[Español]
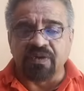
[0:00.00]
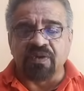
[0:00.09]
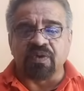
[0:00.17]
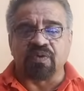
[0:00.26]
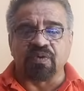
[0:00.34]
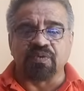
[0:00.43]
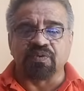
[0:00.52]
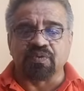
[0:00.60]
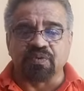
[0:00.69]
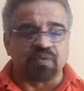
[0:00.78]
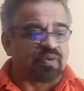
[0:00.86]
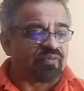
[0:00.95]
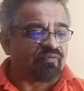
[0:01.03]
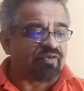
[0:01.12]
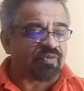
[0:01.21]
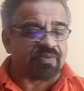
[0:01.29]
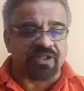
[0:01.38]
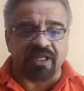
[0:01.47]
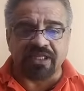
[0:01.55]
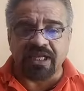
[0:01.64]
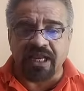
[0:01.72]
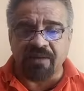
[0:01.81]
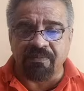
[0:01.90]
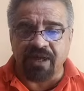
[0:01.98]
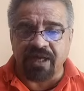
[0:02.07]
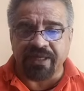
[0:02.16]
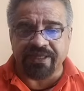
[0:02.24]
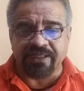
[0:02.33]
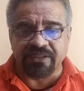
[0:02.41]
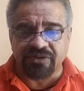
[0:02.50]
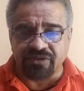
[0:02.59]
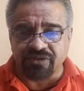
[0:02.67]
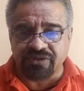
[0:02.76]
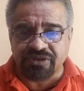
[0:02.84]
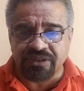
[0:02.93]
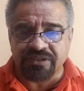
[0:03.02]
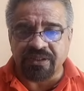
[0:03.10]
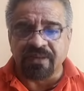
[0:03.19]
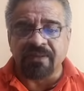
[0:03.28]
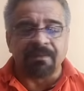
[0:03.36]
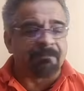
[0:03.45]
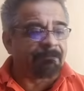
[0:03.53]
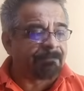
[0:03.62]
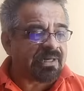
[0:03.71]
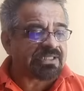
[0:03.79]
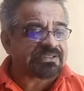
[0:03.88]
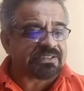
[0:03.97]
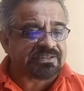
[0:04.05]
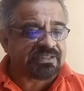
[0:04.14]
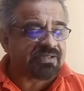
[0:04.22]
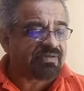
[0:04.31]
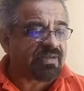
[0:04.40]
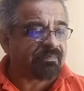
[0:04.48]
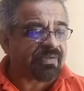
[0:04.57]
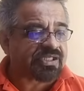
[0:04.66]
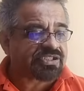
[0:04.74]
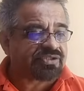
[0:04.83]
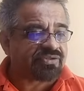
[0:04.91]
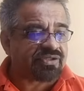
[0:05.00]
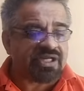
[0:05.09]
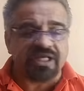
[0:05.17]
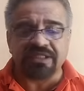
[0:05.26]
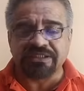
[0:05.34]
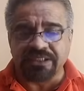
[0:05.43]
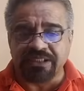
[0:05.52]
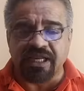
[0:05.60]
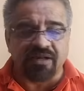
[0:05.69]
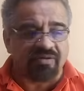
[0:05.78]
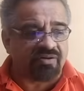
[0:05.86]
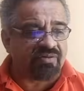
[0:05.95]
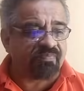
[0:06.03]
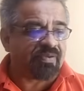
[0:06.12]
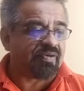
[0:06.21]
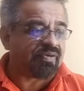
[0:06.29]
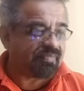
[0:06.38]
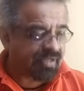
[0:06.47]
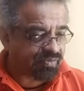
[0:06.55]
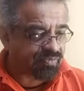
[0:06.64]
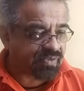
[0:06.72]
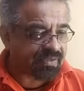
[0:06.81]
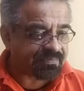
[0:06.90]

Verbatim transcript: con tu enfermedad del alma, entonces vas a ser una persona sin alcohol pero inmadura.